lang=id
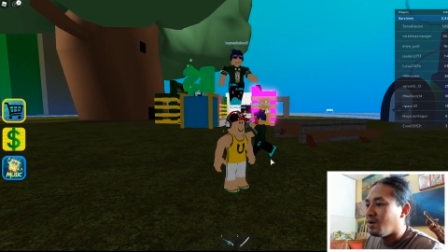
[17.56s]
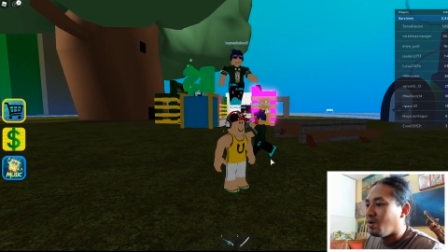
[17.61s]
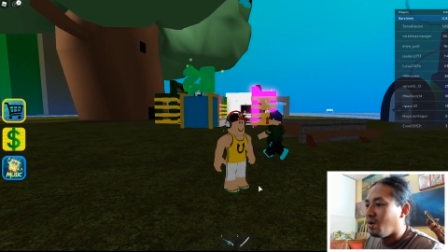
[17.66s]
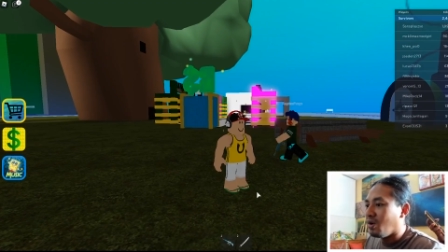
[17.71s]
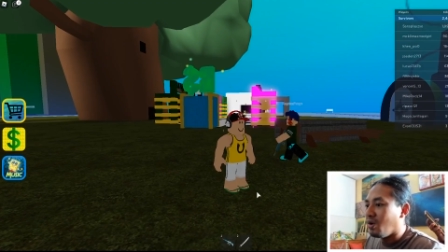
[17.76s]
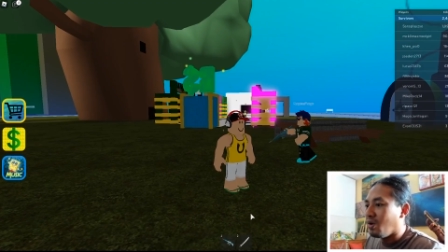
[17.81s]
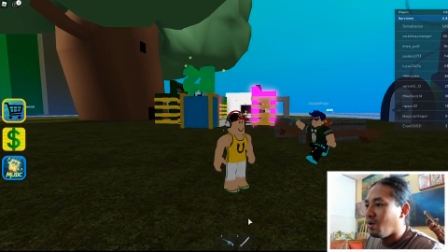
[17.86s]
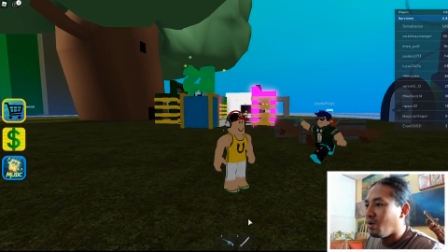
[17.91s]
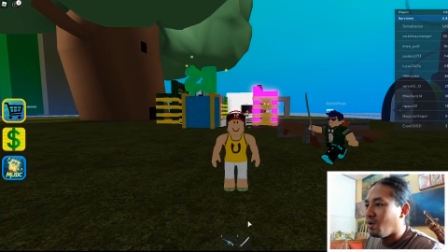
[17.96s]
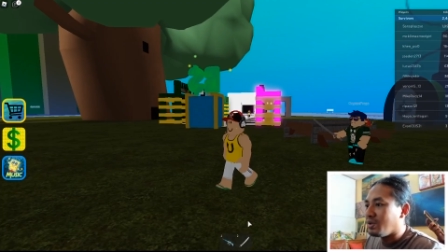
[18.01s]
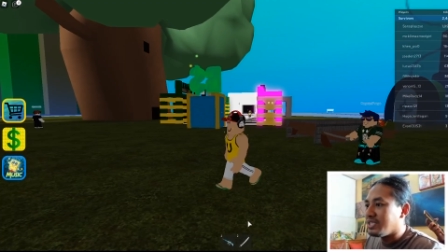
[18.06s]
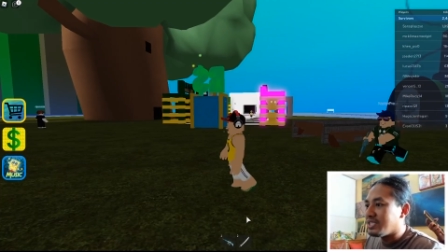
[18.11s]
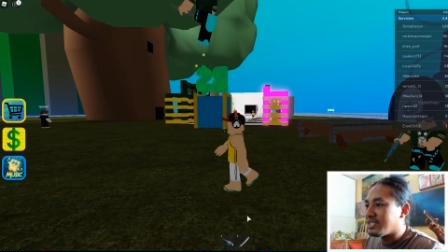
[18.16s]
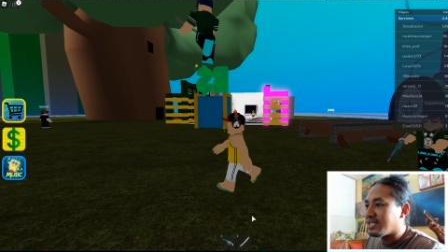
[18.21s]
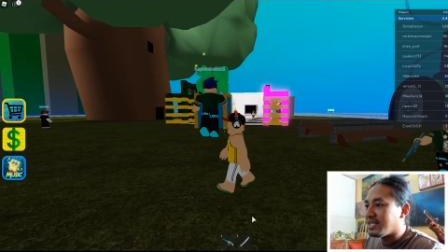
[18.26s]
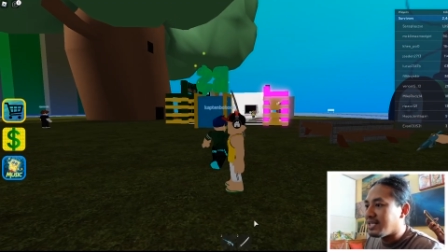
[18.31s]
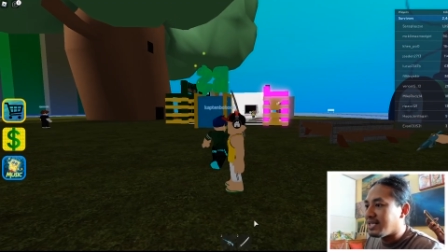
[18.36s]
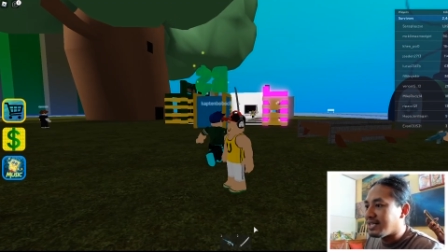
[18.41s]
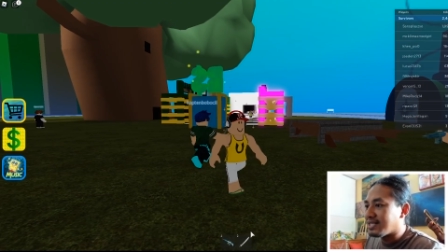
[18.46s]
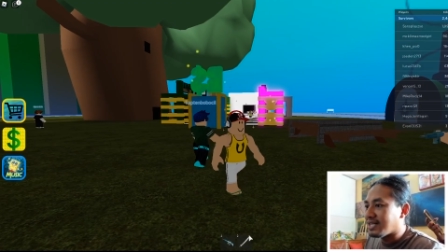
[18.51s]
Oh, di
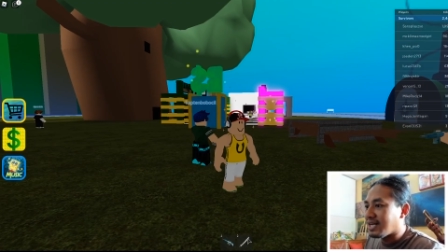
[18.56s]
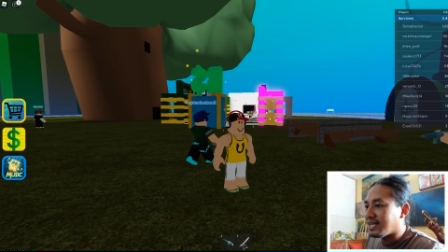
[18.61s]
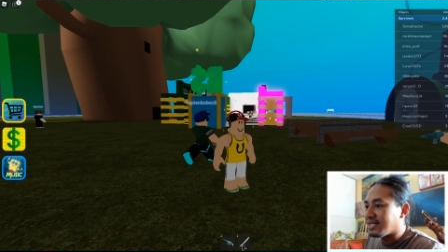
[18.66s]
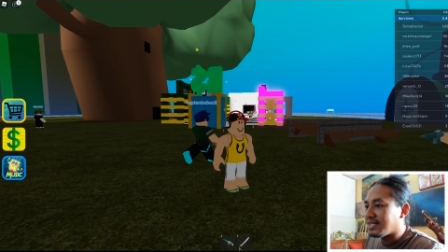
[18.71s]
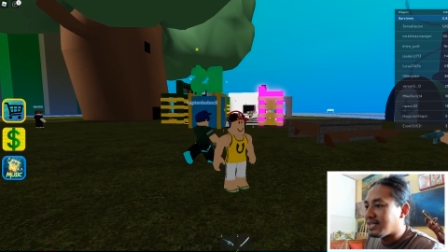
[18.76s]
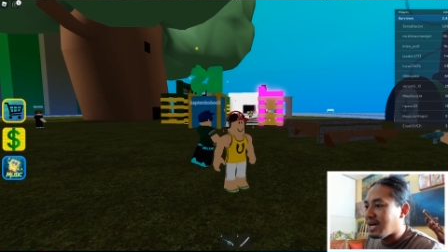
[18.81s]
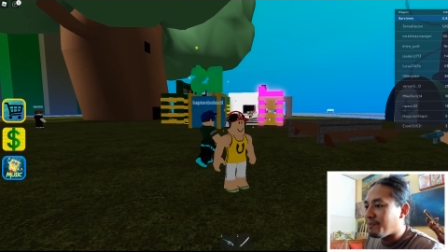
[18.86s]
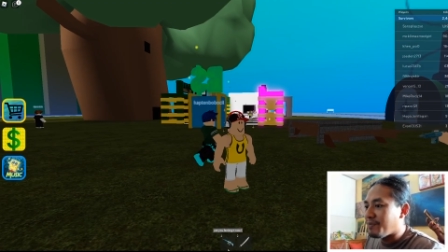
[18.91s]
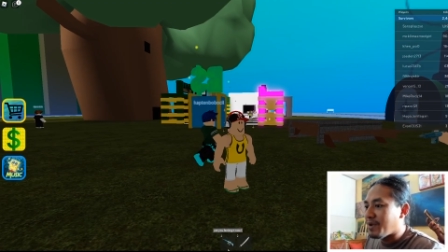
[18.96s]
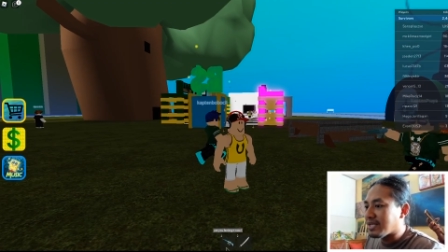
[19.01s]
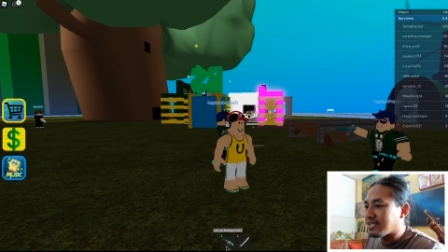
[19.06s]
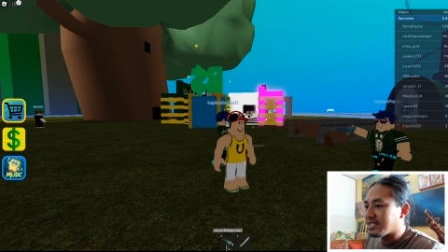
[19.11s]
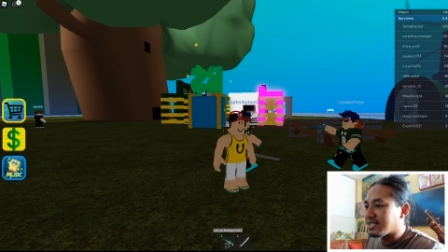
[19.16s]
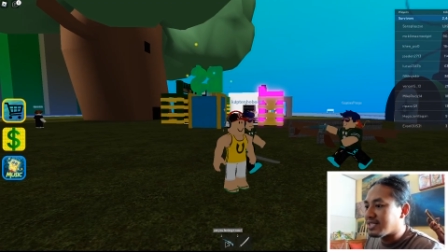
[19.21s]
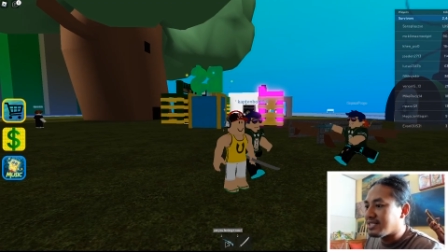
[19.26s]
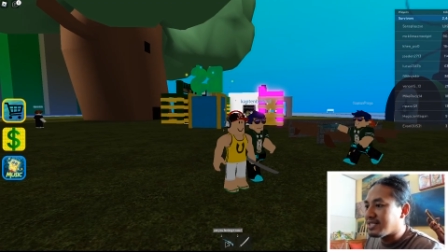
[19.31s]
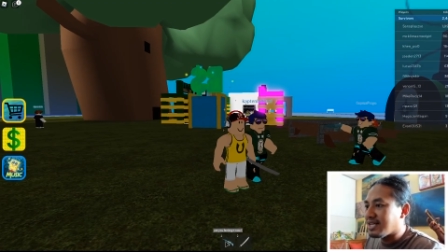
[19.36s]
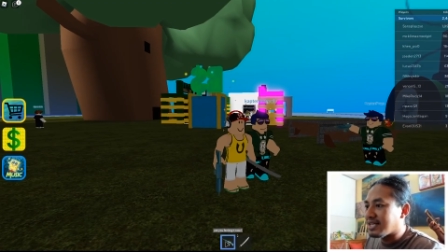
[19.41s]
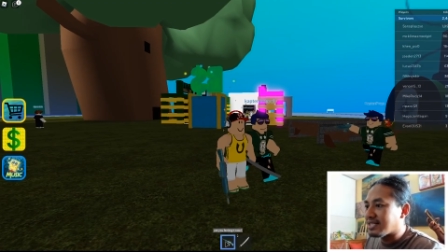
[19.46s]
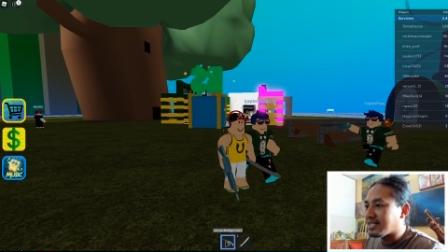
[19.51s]
sini kita dapat
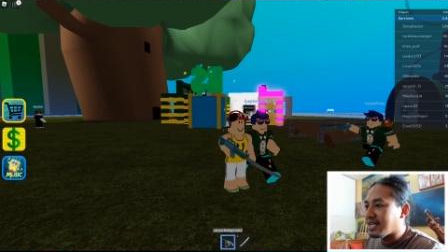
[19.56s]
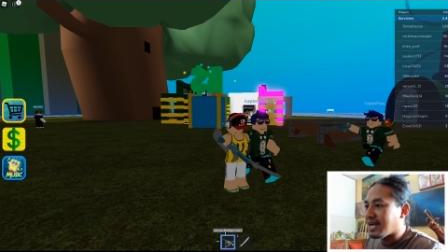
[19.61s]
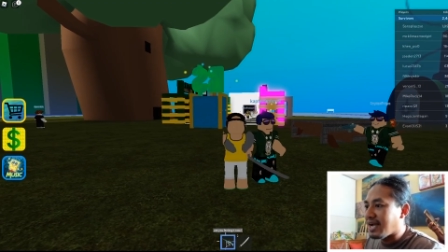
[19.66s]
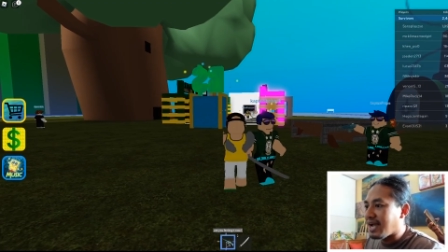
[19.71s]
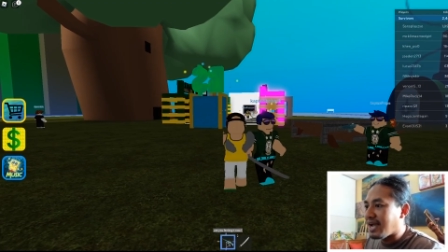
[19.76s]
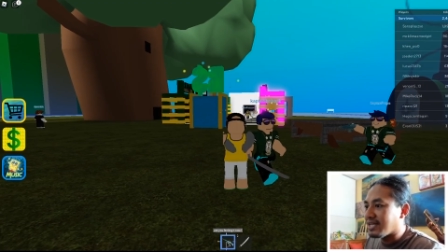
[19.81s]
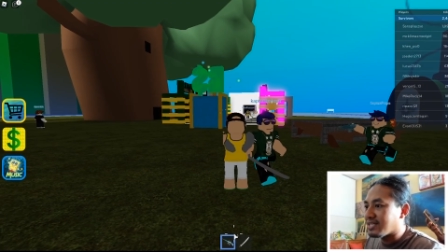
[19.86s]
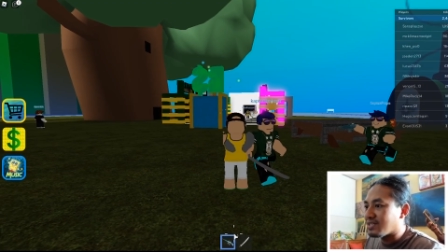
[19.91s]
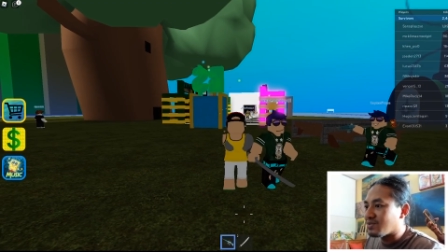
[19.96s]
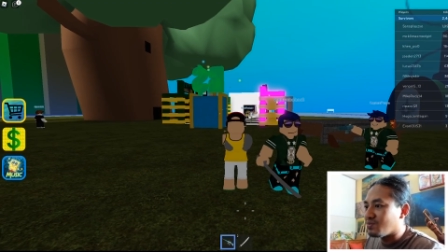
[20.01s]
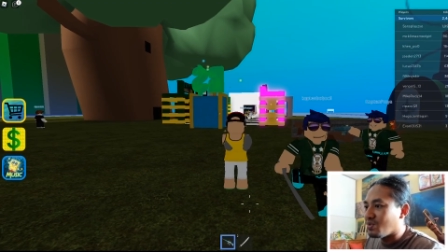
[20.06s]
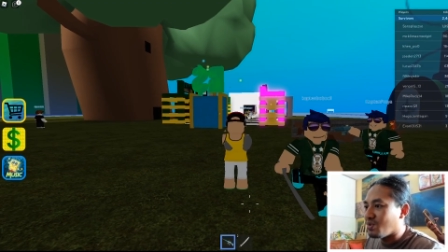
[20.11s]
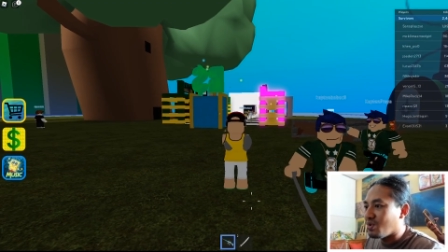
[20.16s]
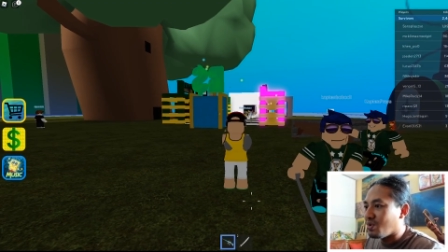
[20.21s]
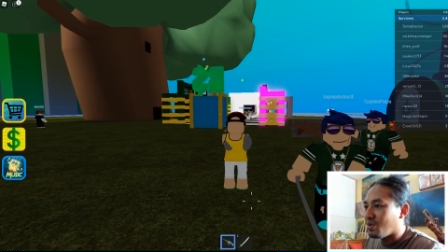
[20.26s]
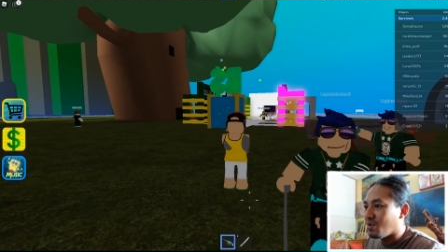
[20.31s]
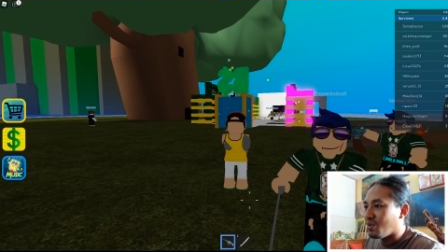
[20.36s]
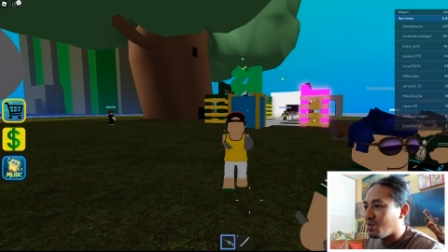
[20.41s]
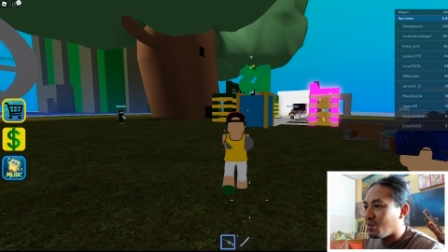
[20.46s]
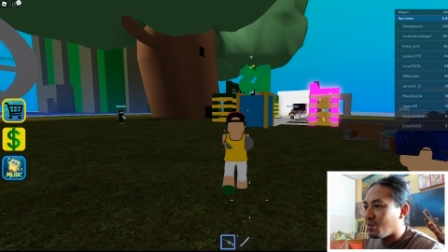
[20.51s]
senjata guys
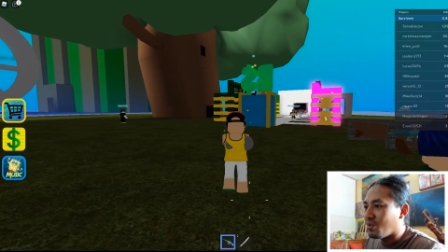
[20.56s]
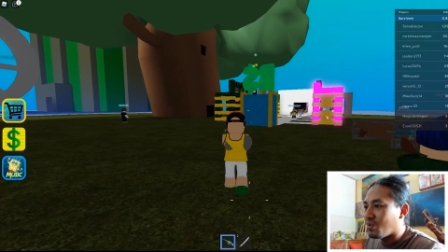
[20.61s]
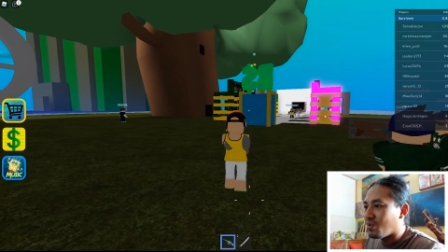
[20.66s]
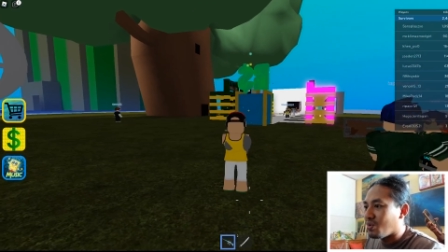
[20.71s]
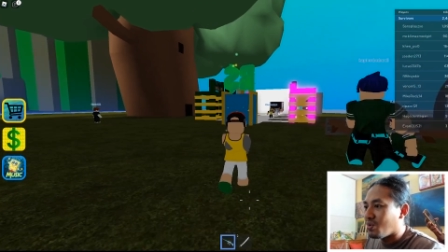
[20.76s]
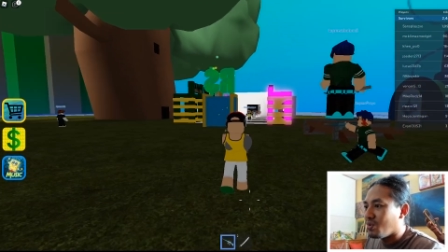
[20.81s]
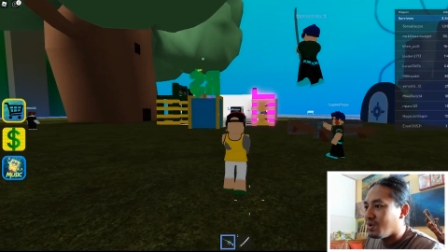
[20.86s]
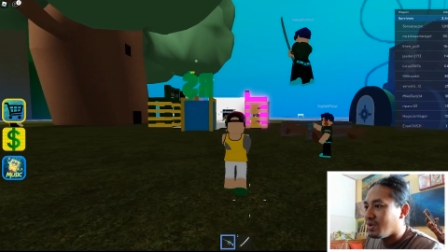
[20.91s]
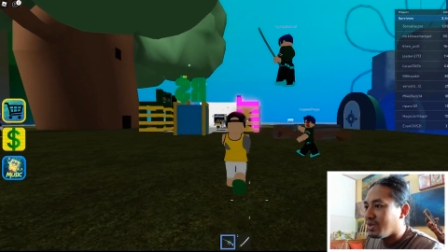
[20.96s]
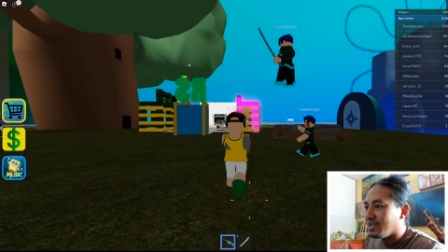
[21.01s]
Wow,